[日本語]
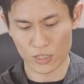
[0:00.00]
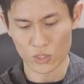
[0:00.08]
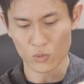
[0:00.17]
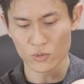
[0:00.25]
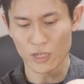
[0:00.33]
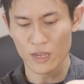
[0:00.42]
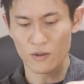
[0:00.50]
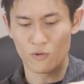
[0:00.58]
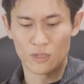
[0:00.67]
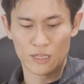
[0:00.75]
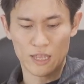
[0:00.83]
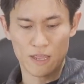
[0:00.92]
に直でこ
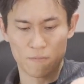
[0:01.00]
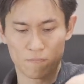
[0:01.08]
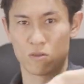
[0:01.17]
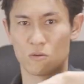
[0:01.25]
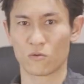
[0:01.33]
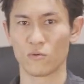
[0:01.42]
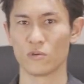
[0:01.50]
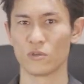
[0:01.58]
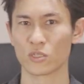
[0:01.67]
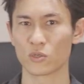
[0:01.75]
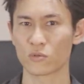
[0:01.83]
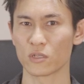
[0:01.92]
うやってこういう風
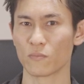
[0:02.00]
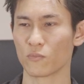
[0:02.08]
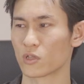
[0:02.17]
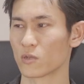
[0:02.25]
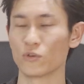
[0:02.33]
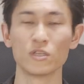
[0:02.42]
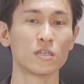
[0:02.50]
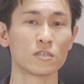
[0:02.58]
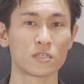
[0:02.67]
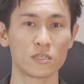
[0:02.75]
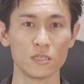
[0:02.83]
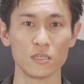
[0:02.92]
に直で持ってもいいで
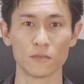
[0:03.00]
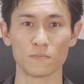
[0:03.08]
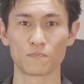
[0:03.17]
すし、